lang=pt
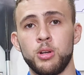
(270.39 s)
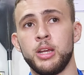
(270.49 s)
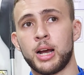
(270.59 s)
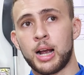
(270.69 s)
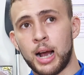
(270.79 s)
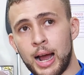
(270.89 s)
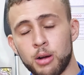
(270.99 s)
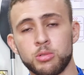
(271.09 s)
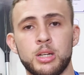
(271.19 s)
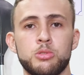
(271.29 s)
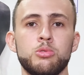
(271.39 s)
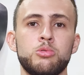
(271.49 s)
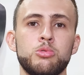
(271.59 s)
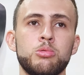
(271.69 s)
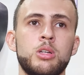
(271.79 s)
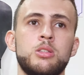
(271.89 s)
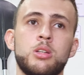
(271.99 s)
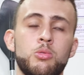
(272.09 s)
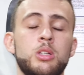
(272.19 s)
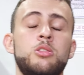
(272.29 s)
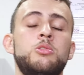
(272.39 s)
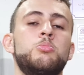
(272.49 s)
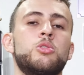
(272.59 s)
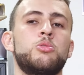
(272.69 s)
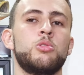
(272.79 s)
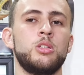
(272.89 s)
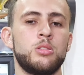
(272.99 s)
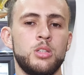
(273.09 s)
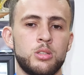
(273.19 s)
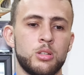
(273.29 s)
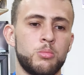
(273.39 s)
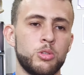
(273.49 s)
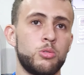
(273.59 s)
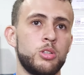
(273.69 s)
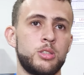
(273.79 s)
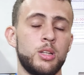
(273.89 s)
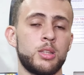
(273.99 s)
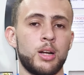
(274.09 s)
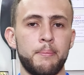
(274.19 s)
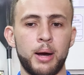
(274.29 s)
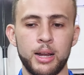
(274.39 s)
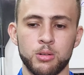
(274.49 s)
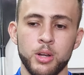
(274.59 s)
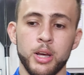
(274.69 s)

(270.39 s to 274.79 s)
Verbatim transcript: Linha Cargo da Suzuki, são esses motores que são motores de trabalho.